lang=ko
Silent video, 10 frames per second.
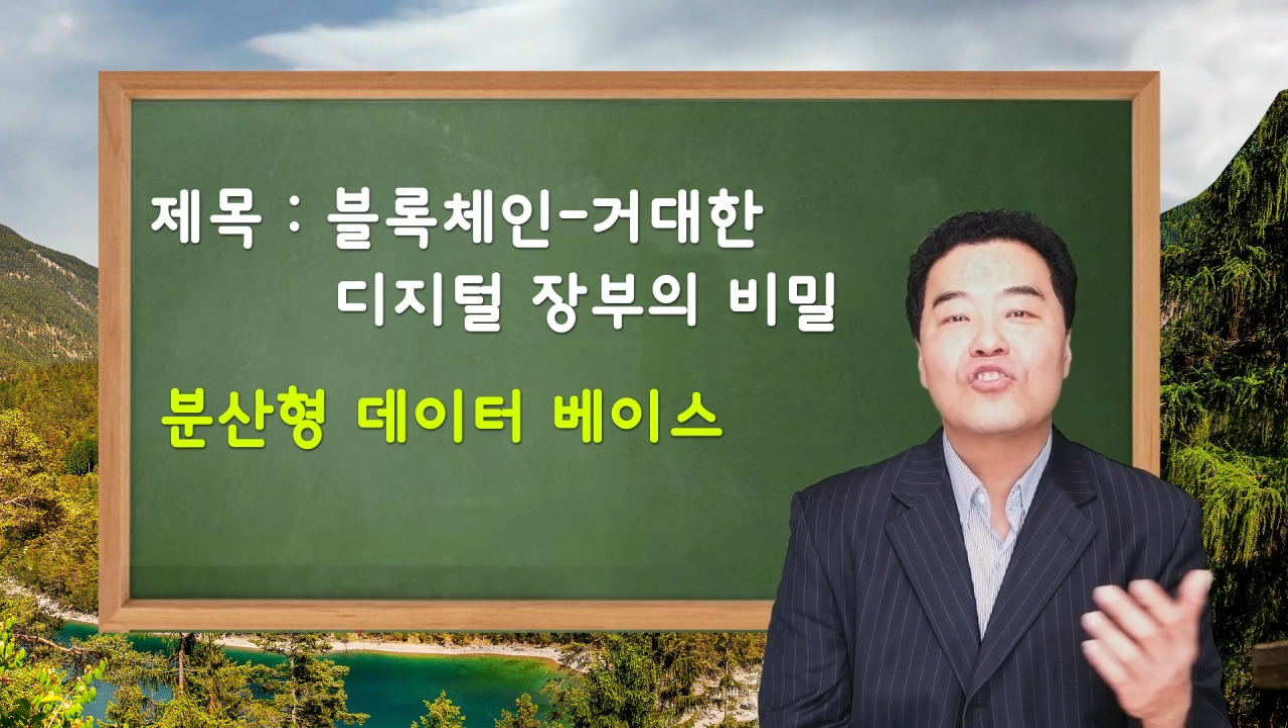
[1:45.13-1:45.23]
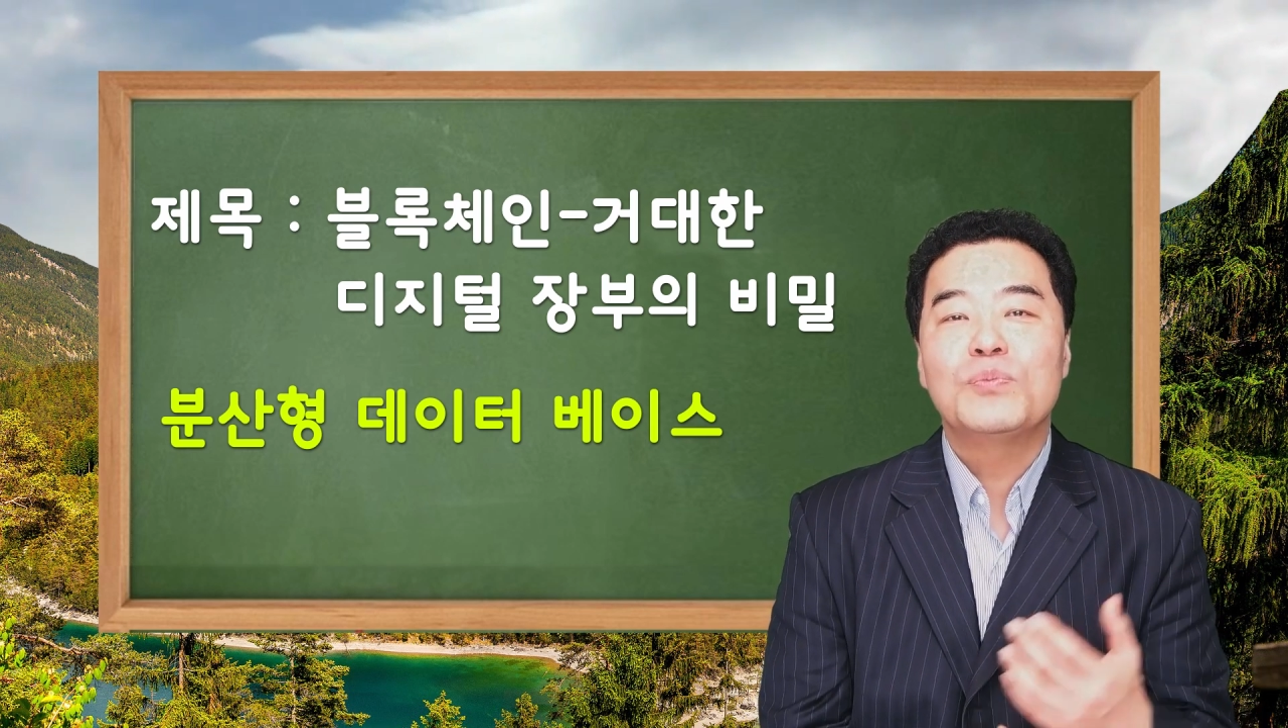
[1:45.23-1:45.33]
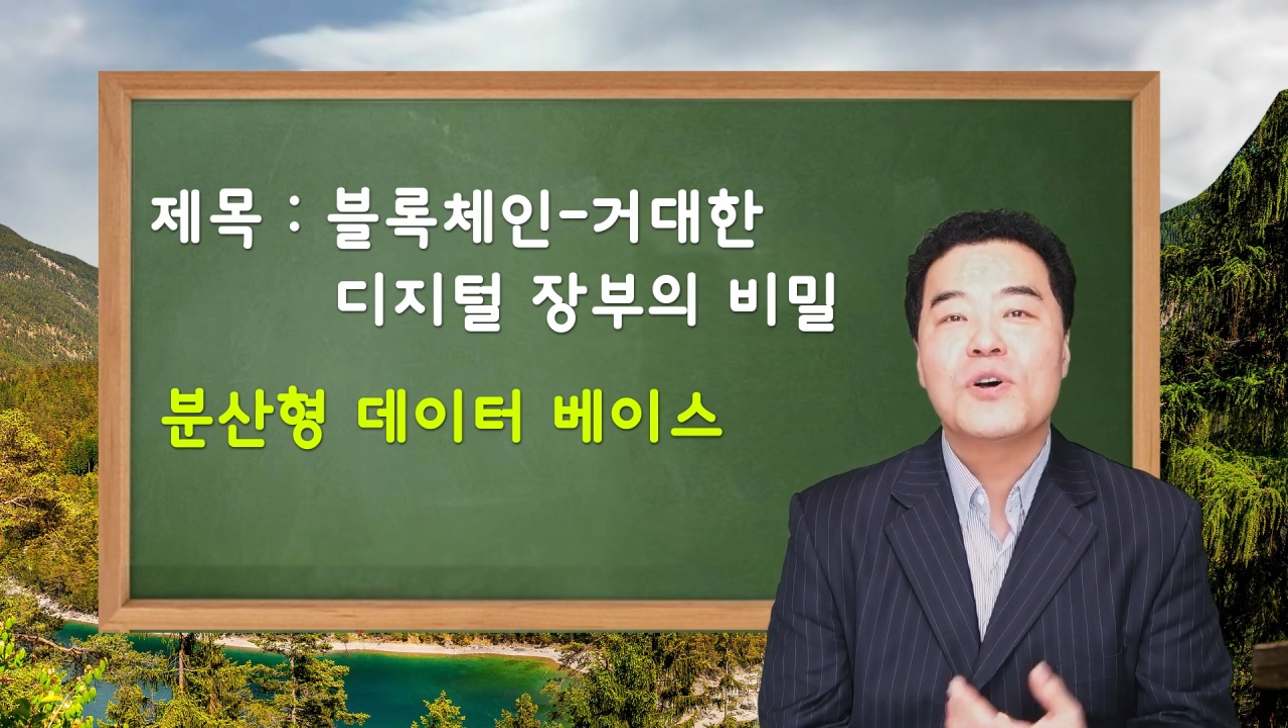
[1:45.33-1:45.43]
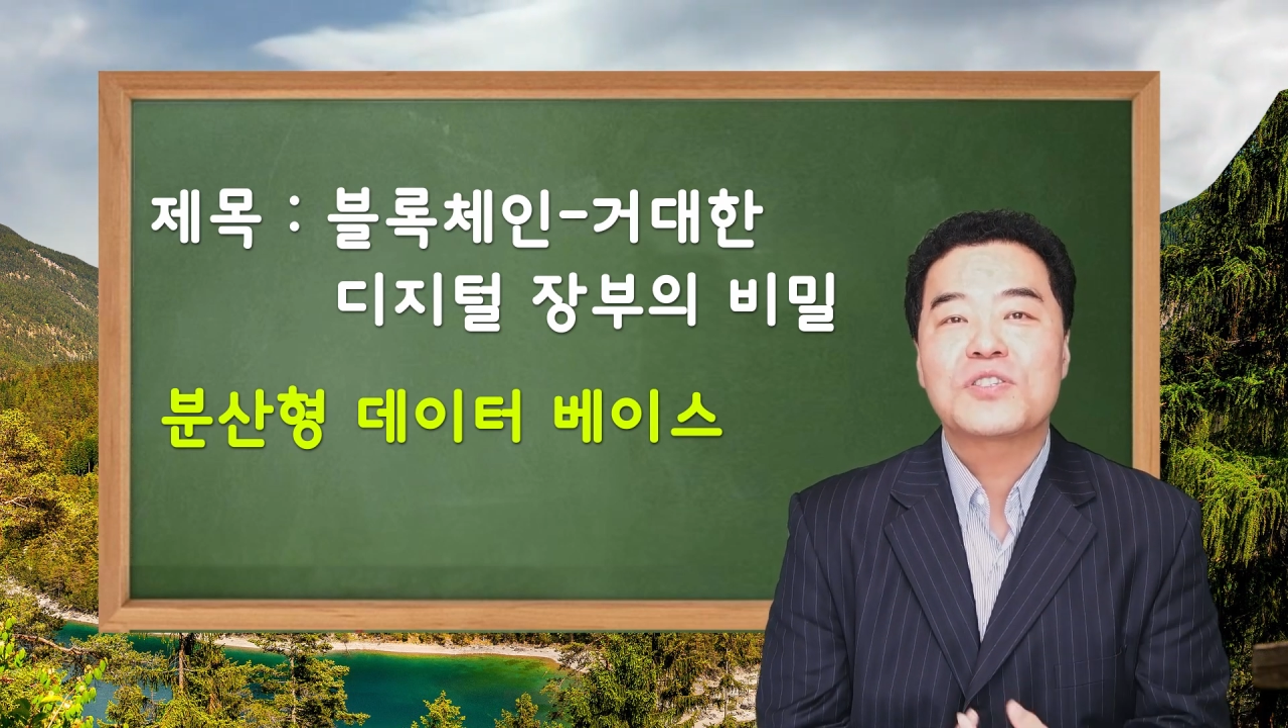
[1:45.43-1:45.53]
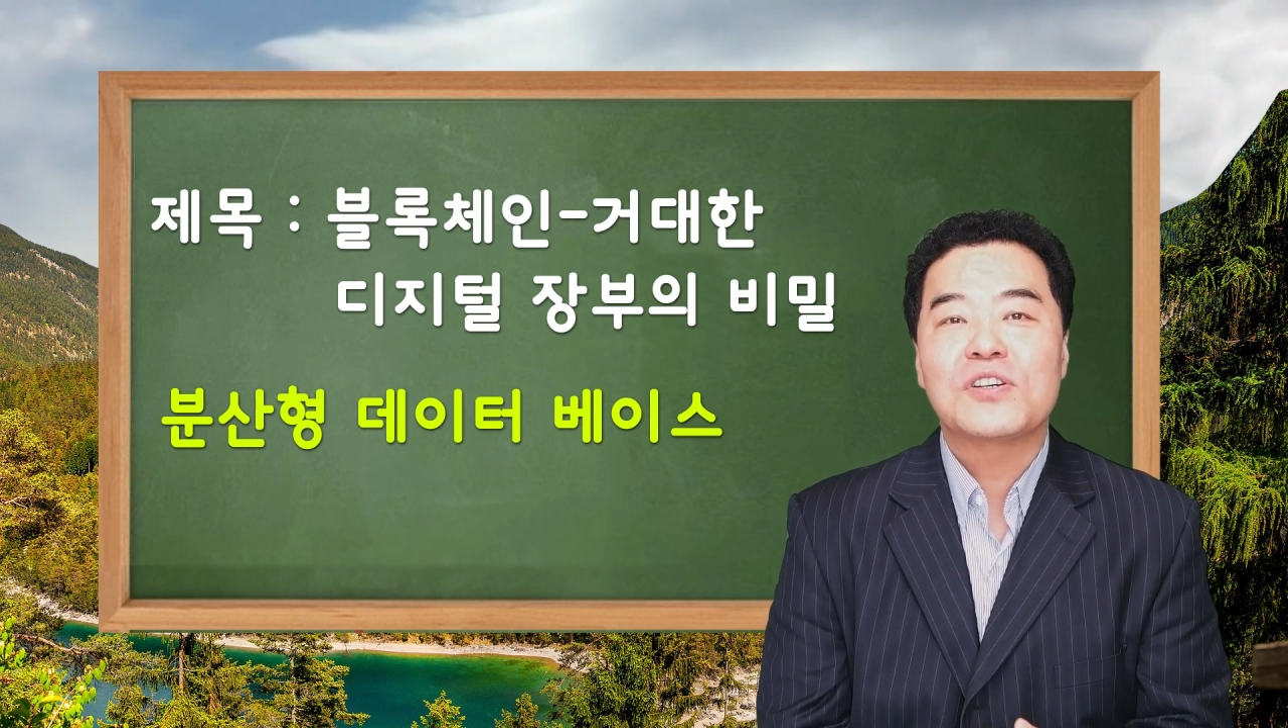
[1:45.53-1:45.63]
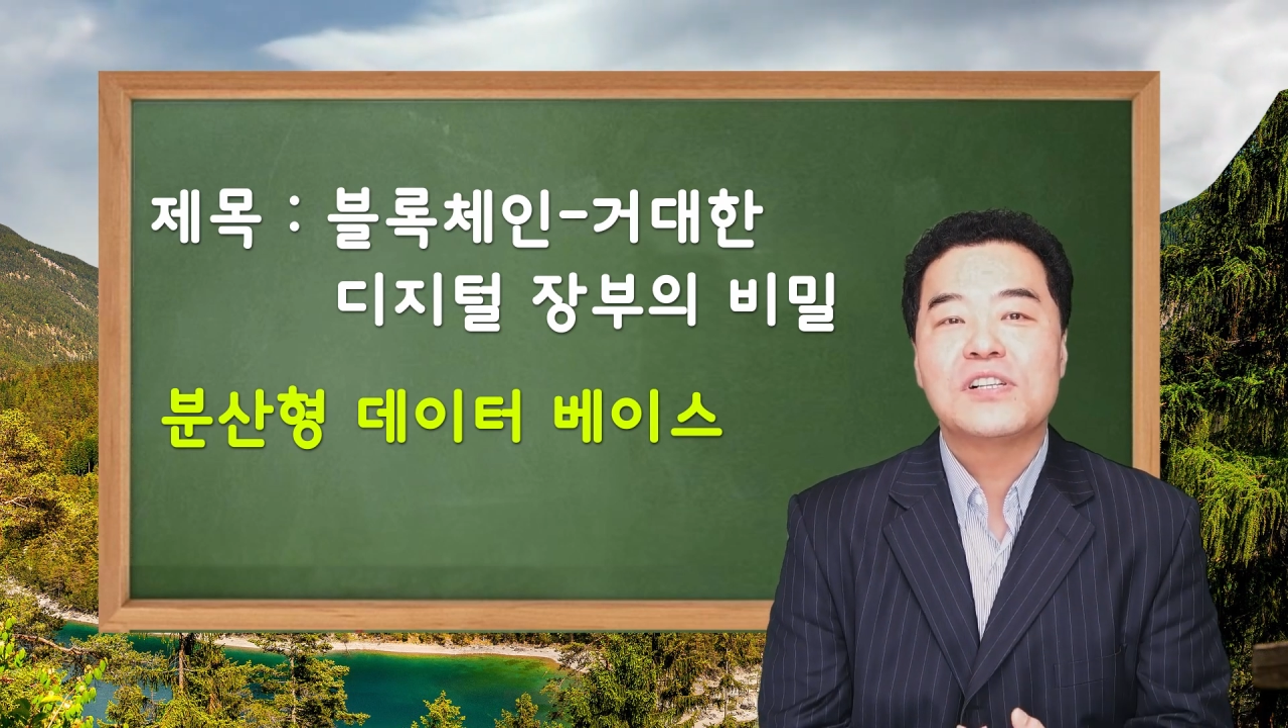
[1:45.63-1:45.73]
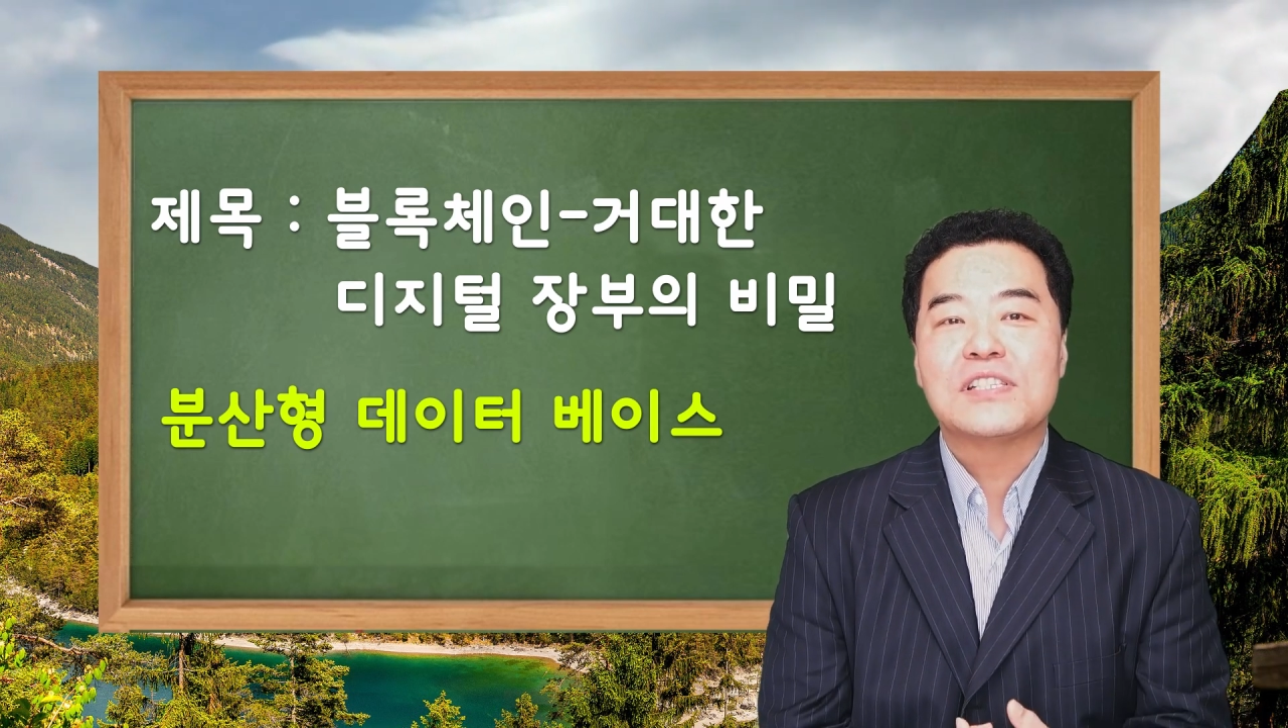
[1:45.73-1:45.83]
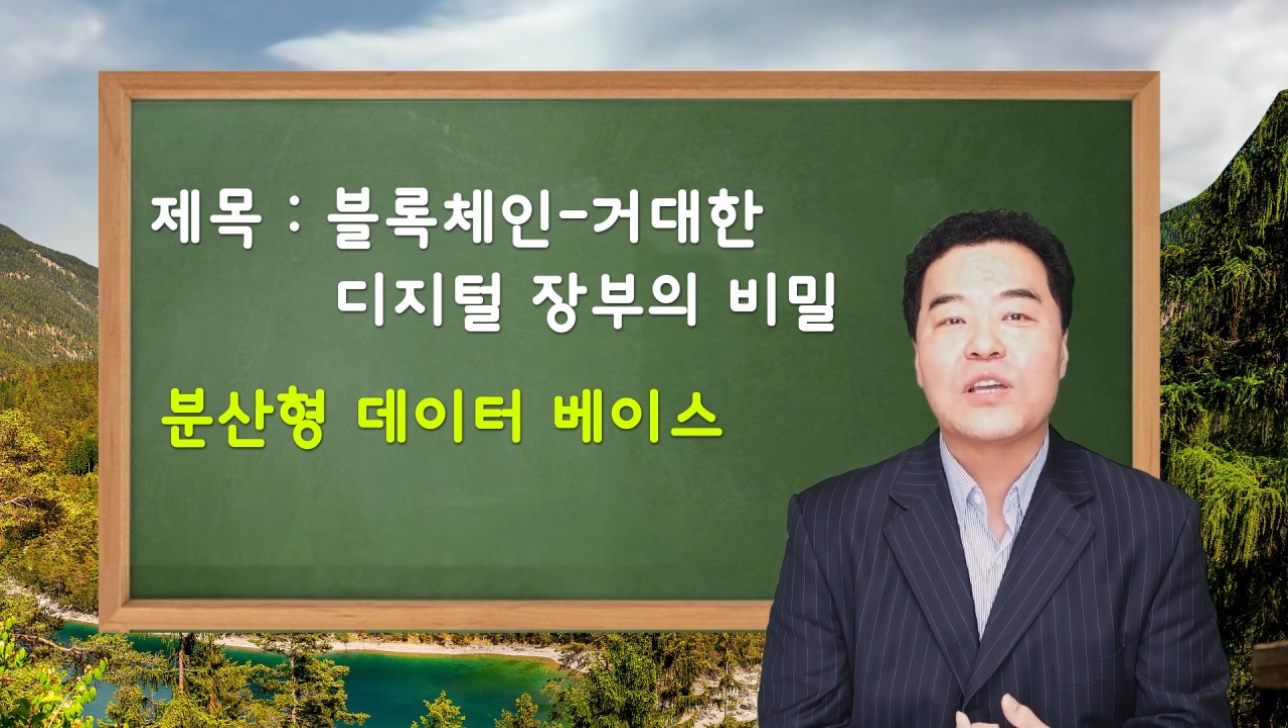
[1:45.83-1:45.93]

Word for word: 투명성을